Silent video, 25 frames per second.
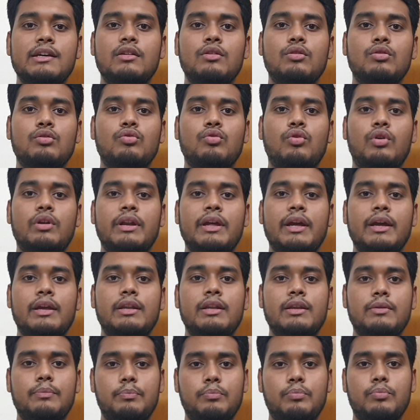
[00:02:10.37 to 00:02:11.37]
কিন্তু অনেক
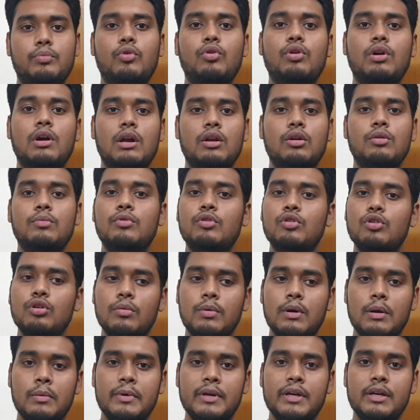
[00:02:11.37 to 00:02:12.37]

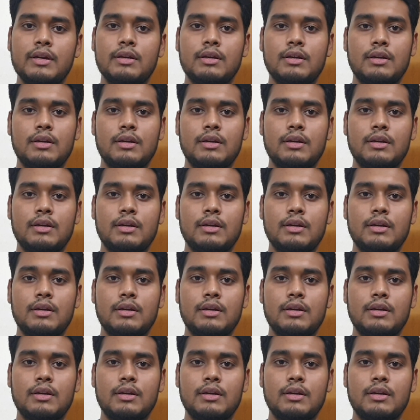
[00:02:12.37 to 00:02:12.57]
পুঙ্খানুপুঙ্খভাবে